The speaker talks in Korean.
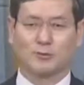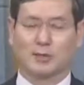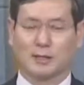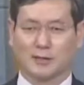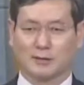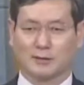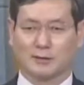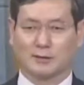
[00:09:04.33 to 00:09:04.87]

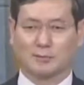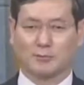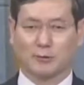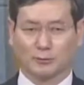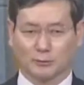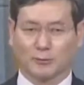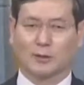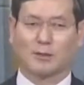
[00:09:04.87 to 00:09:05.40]
하는 거예요.
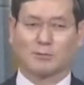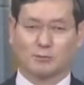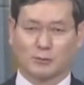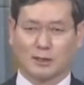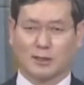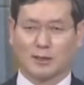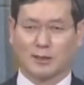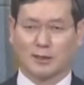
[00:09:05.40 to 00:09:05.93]

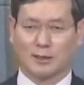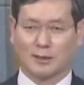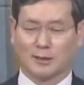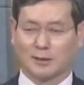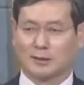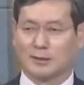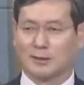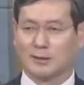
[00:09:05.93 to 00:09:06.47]
포도나무가
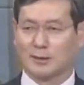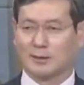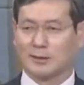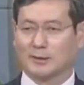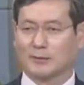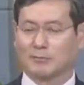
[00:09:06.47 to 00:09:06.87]
예?